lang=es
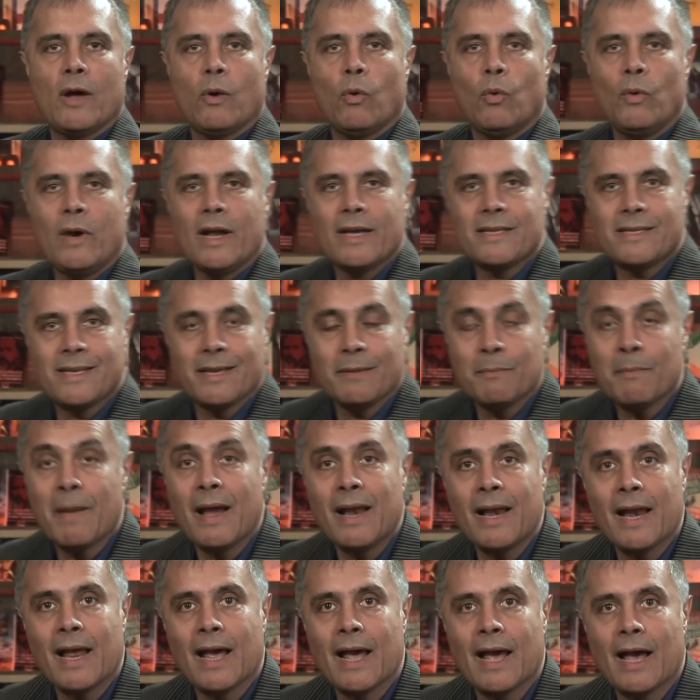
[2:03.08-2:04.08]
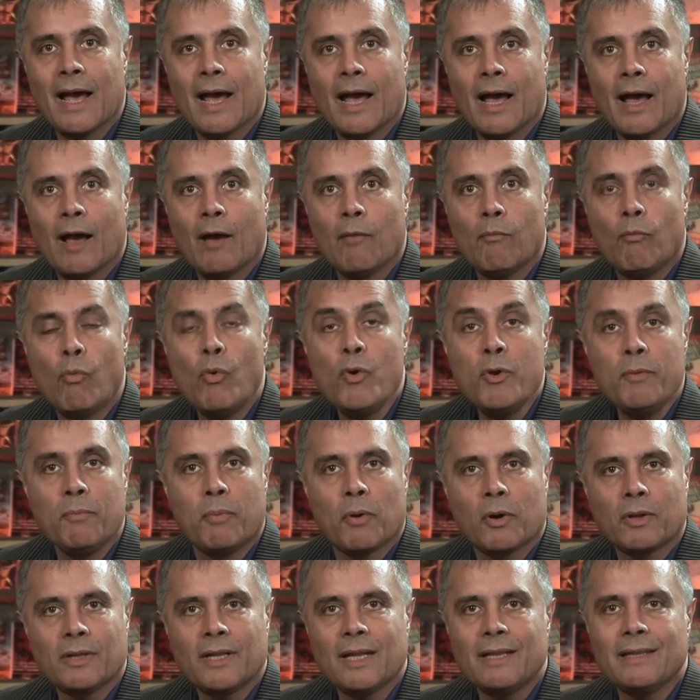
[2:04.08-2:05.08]
una, semana muy
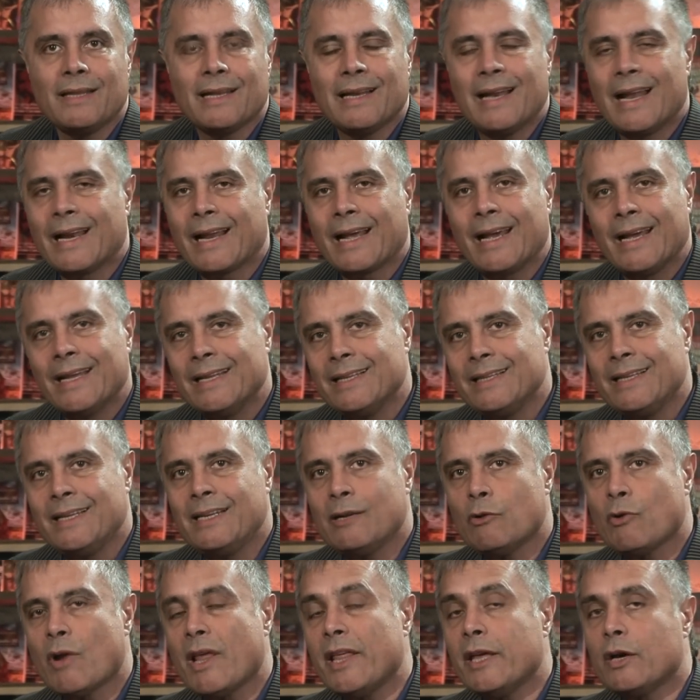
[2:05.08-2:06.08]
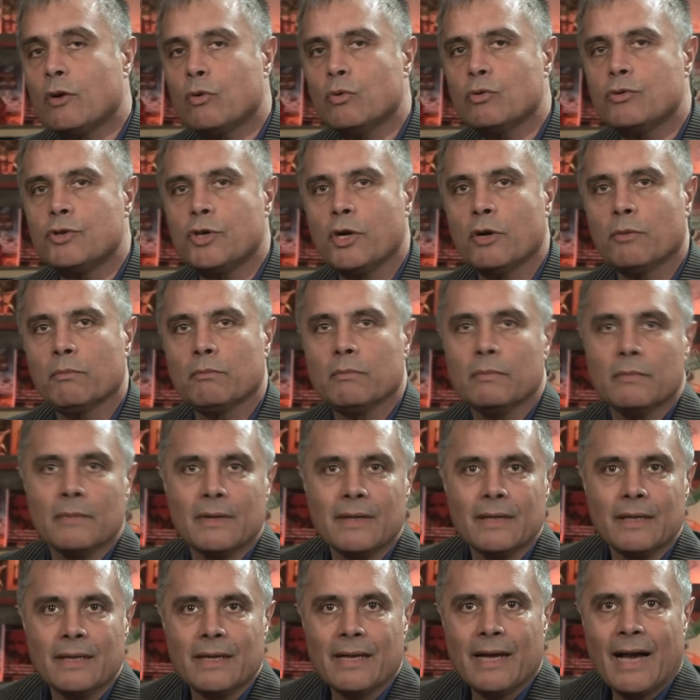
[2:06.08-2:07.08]
importante en la Argentina, una discusión
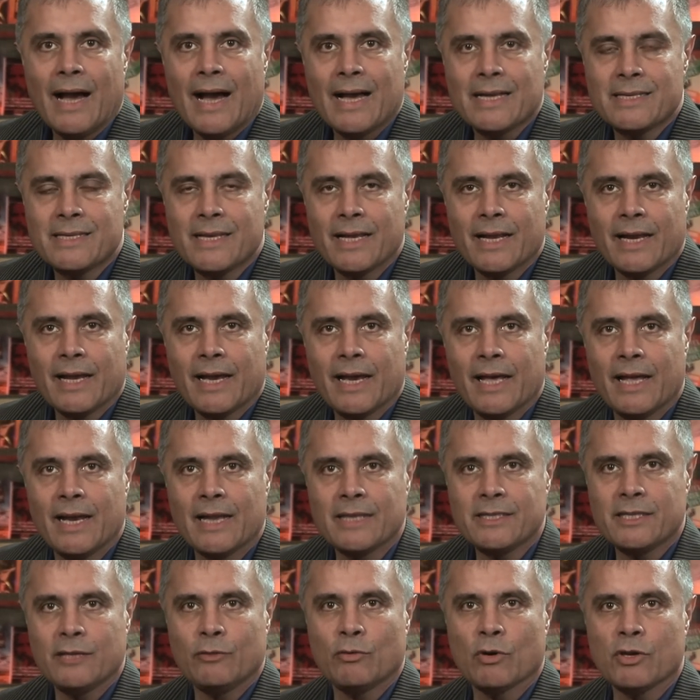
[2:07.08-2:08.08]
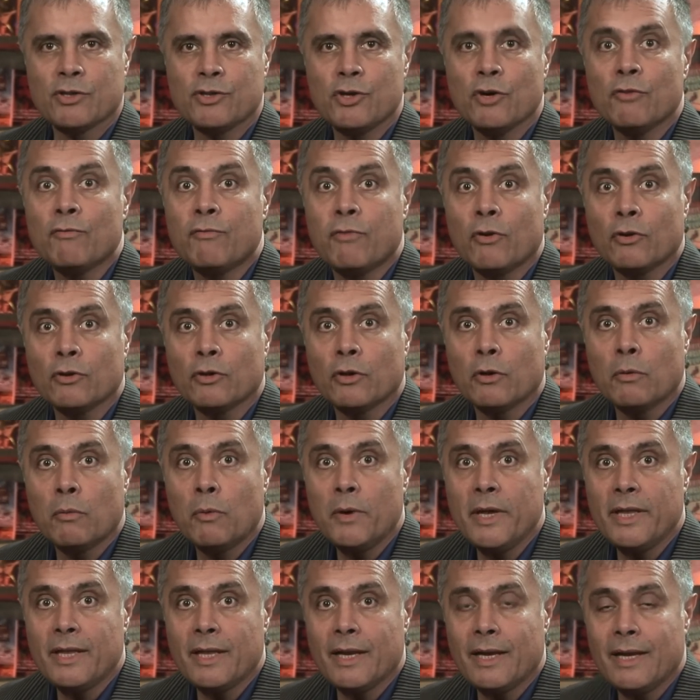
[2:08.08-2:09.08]
acerca de la situación fondos
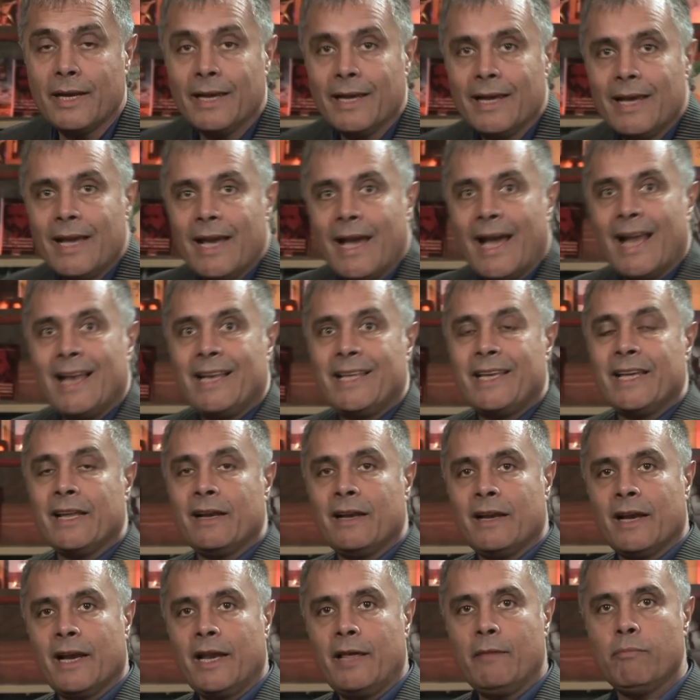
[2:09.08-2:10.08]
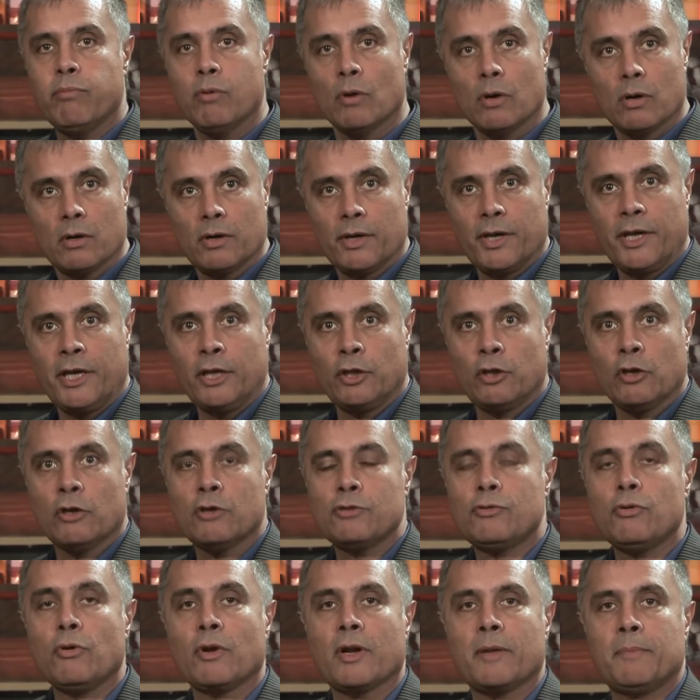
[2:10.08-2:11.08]
buitre, el kirchnerismo y
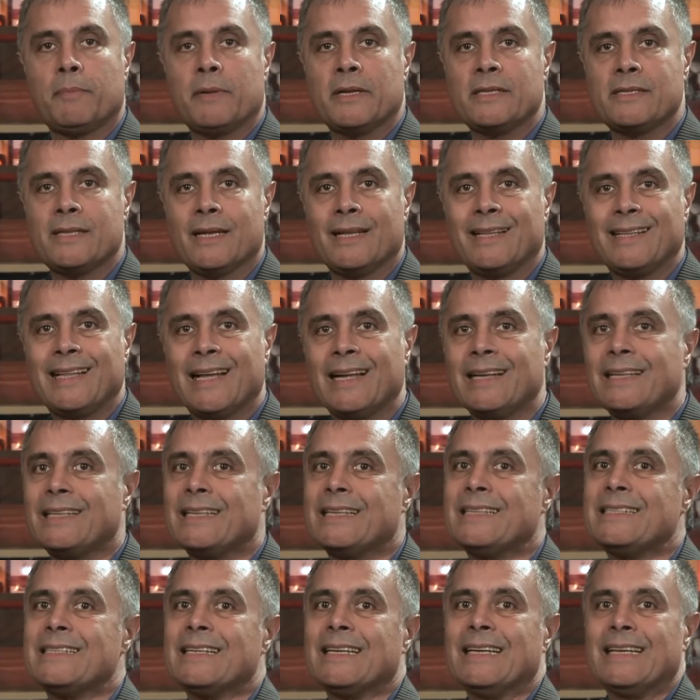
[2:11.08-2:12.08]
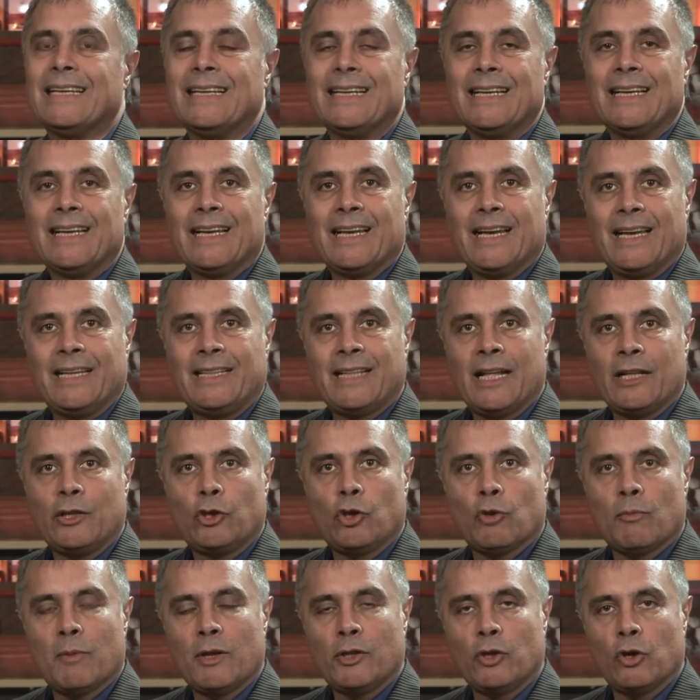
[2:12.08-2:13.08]
todos sus representantes
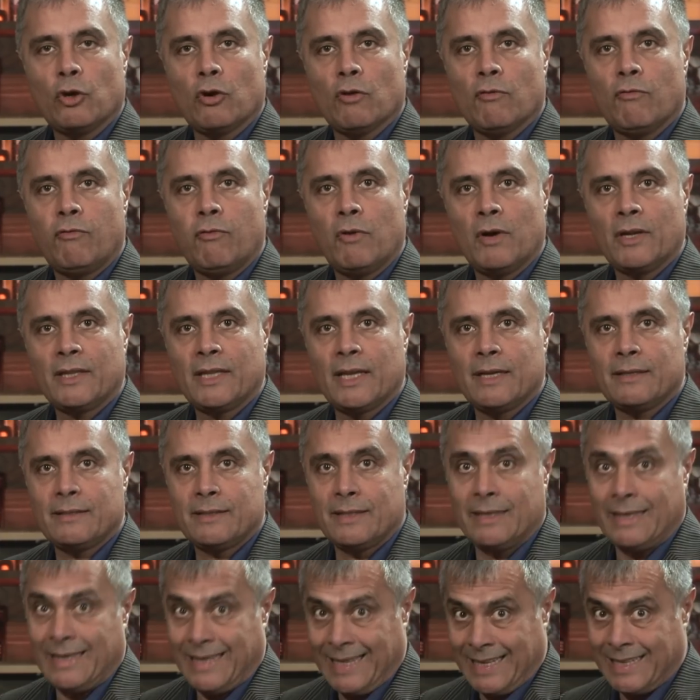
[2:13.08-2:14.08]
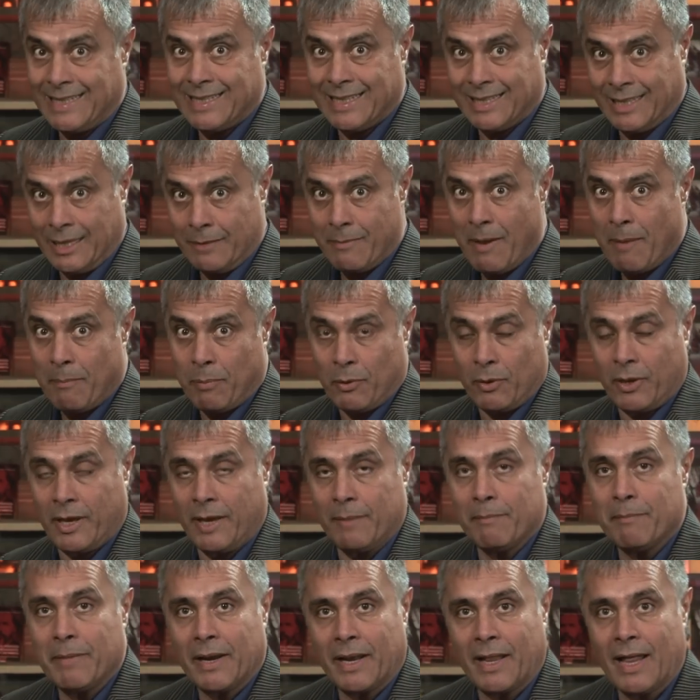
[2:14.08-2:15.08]
están tomando con fuerza ese, tema
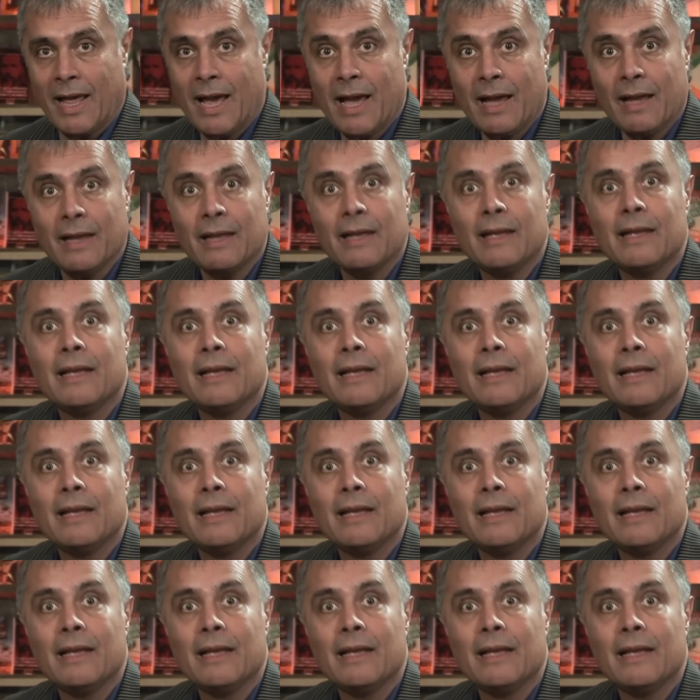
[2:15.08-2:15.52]
porque en verdad